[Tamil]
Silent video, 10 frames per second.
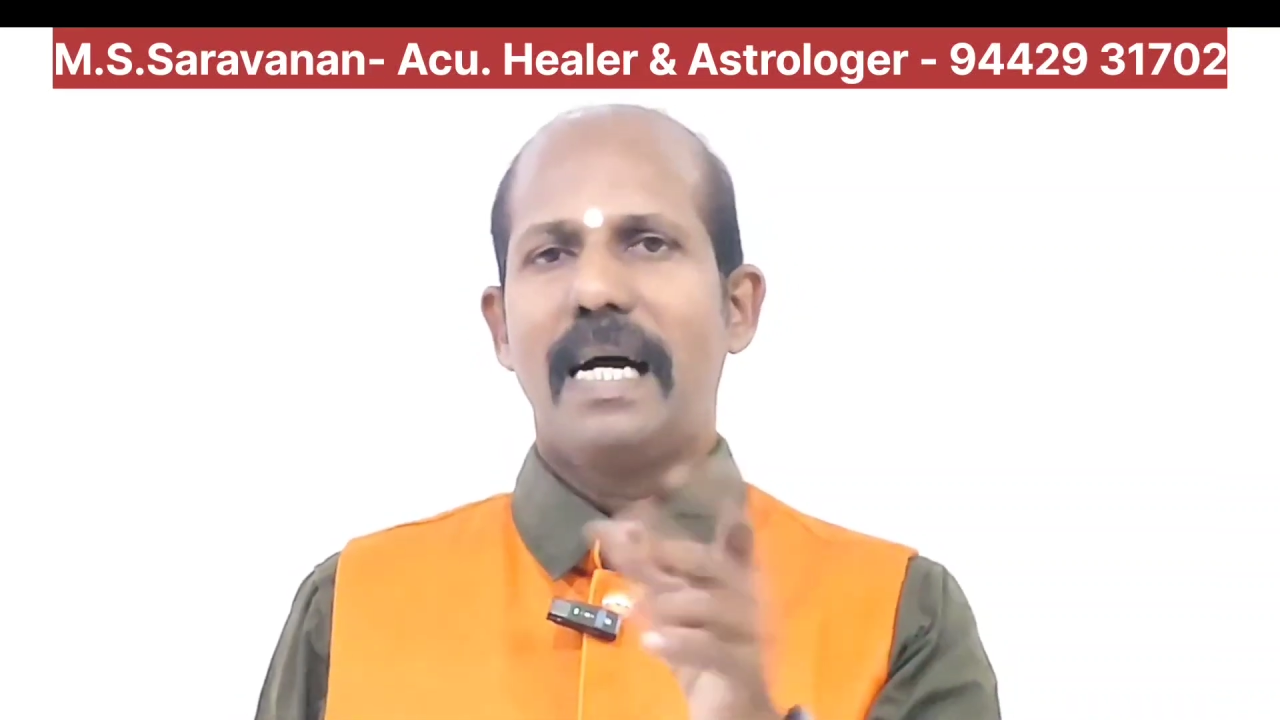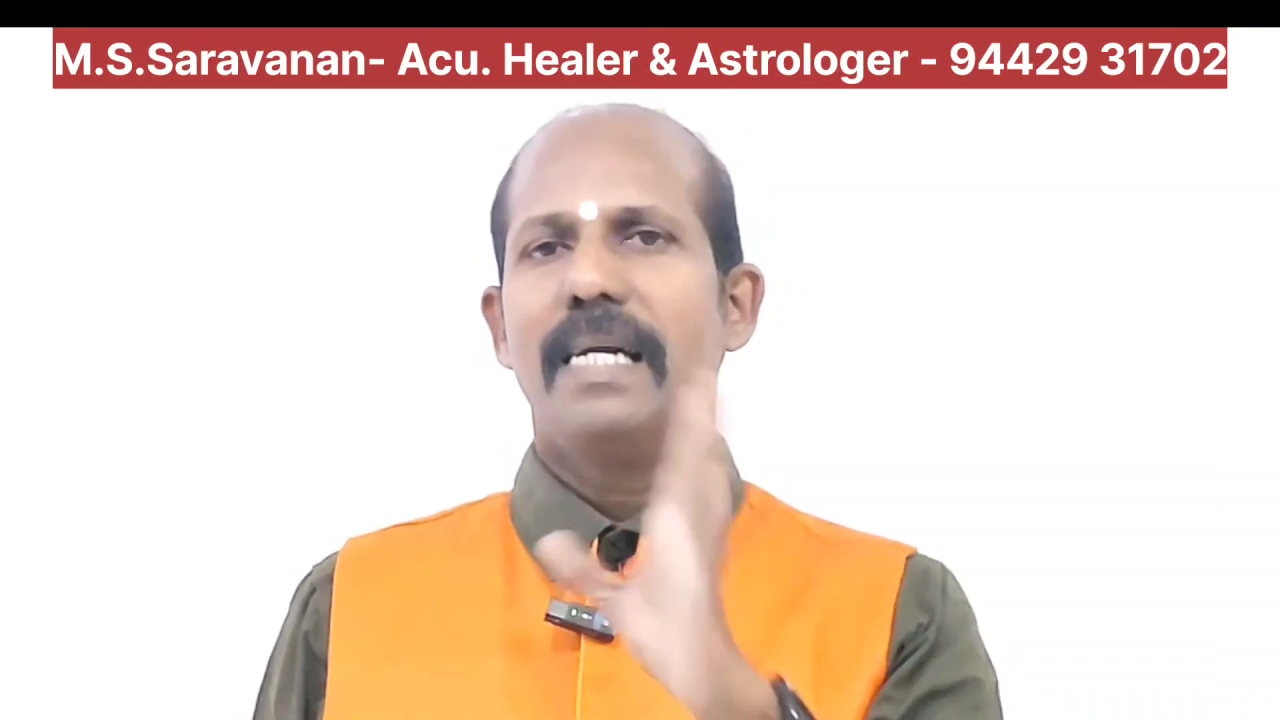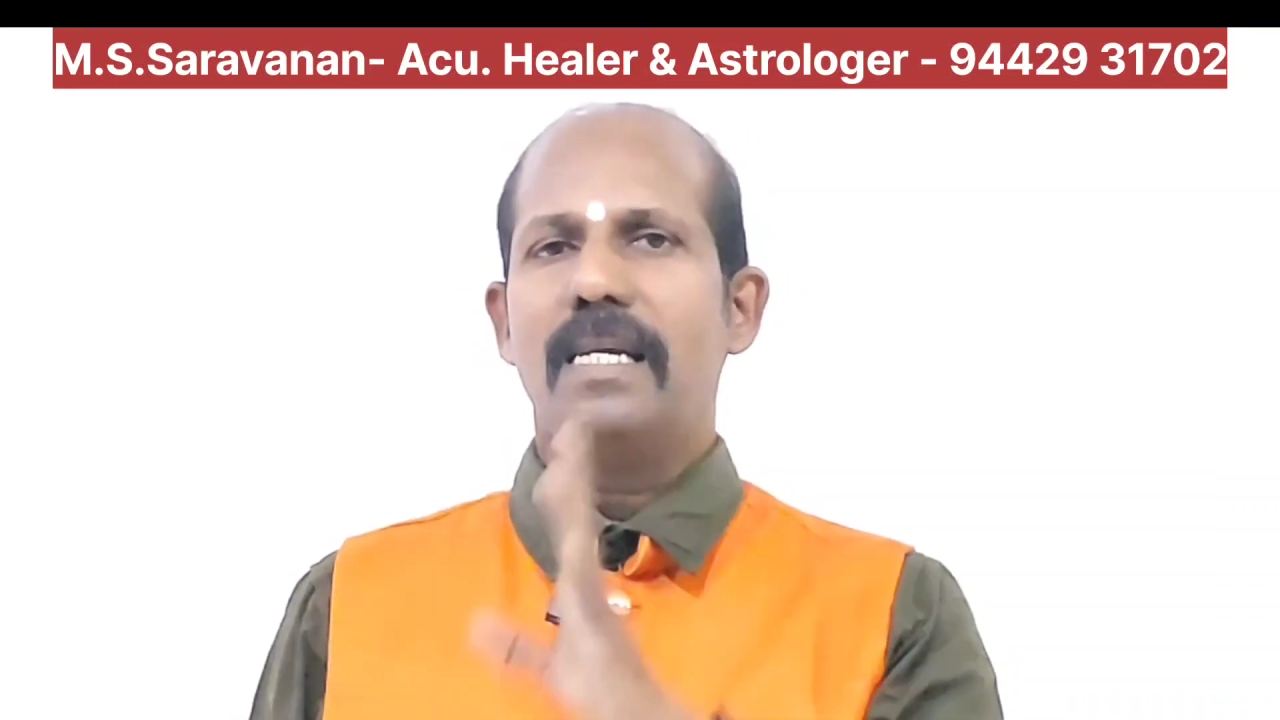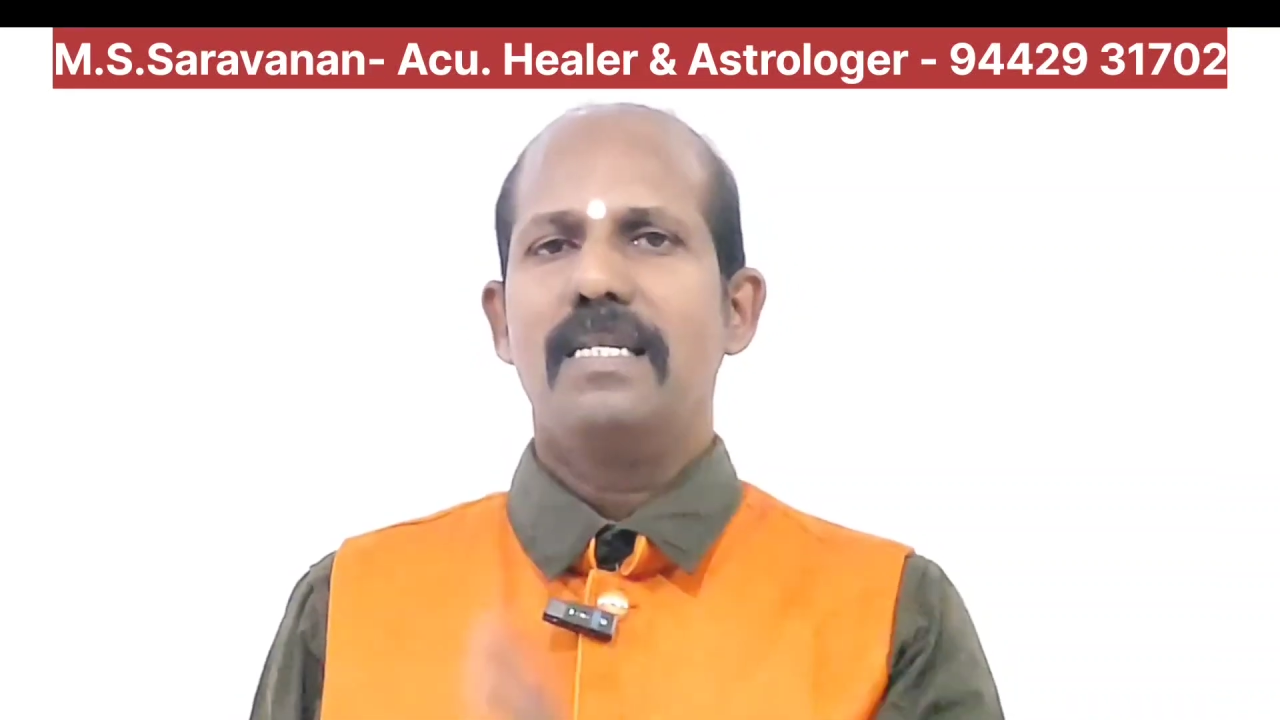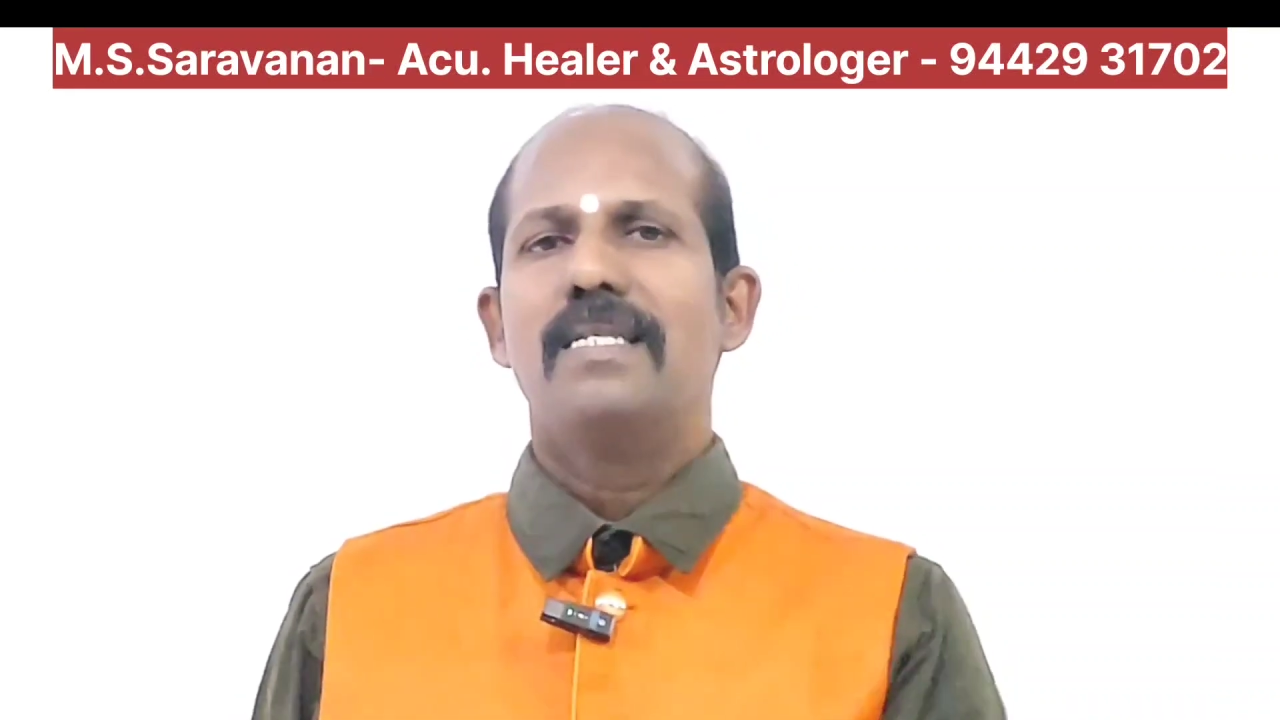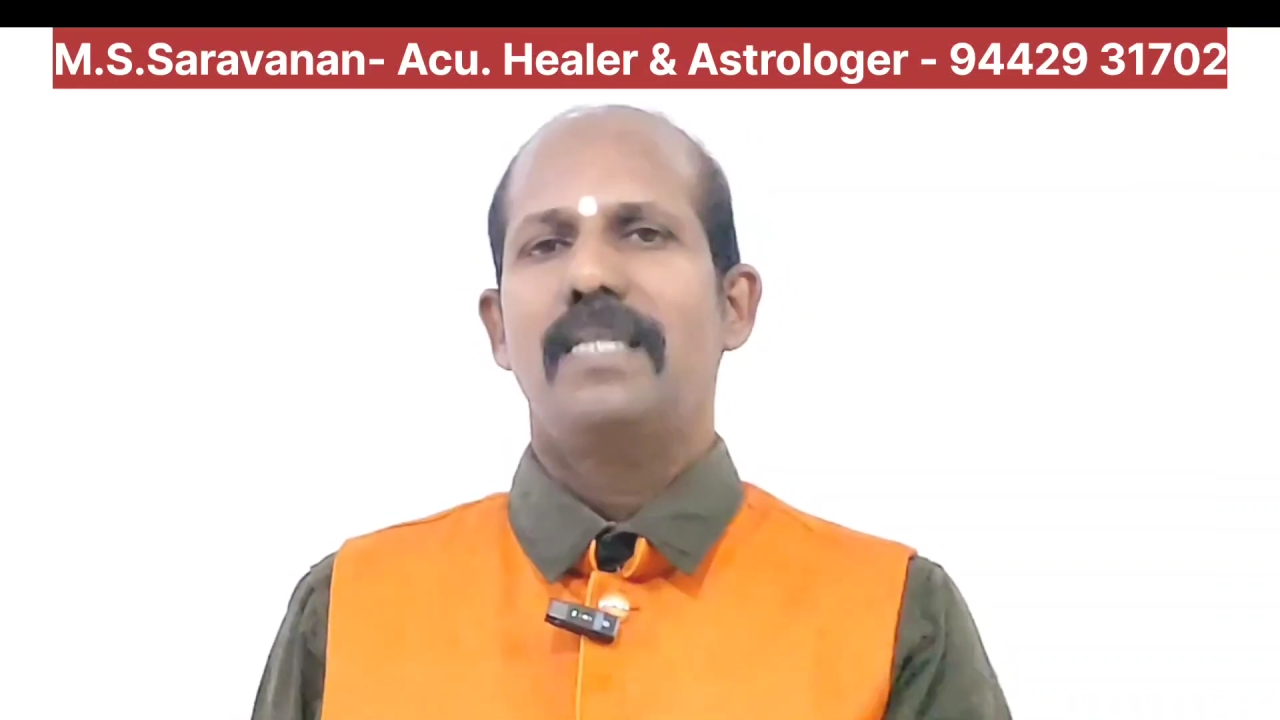கடன்